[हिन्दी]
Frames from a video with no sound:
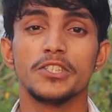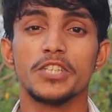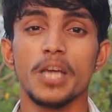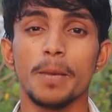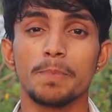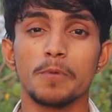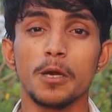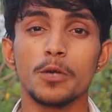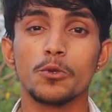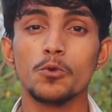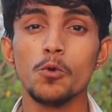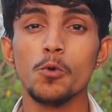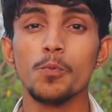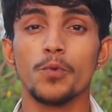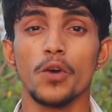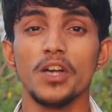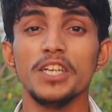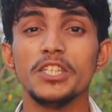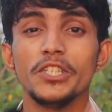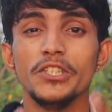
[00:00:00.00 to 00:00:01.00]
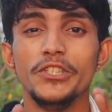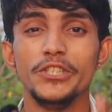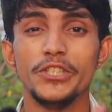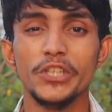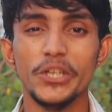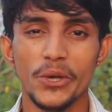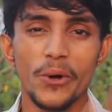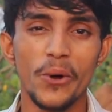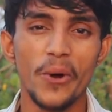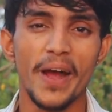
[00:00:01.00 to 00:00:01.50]
चैप्टर
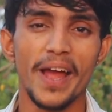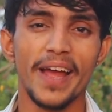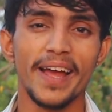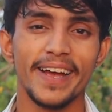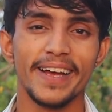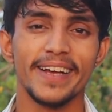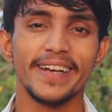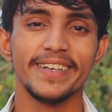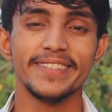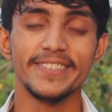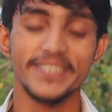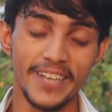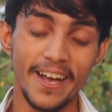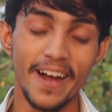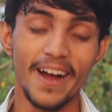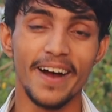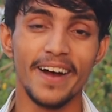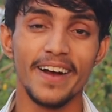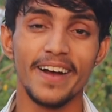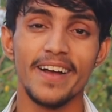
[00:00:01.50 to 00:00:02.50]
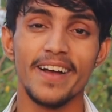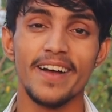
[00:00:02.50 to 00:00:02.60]
2.0 है जी हाँ